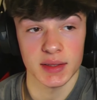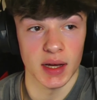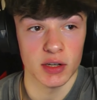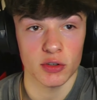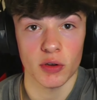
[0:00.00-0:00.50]

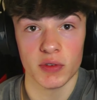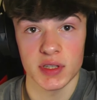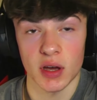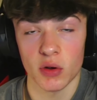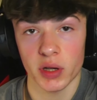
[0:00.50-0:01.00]
dann können wir
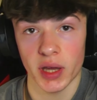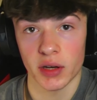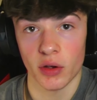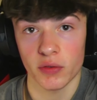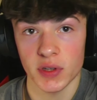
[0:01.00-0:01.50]
das auch
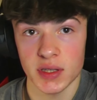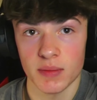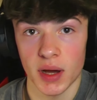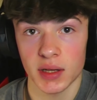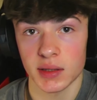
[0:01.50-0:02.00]
gerne öfters
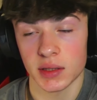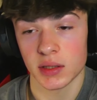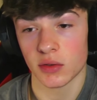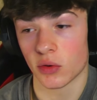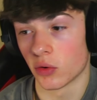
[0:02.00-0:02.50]

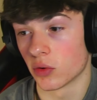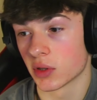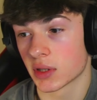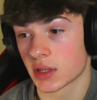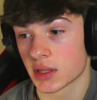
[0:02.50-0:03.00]
machen
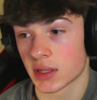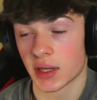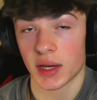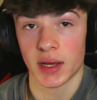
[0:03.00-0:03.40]
und